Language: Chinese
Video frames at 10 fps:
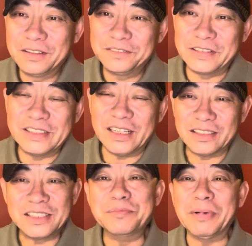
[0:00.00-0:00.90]
分
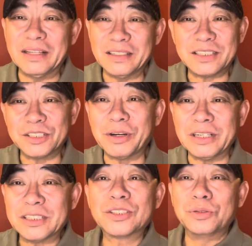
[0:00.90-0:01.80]
享新版的《实帅
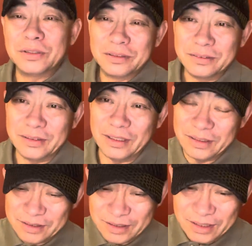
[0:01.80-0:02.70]
实书》啊。
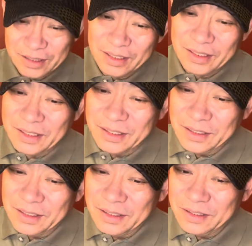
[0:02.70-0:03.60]

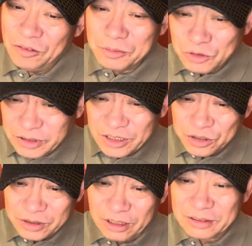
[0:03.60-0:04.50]
我们昨天
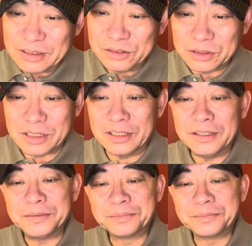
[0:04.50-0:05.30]
说到呢，就是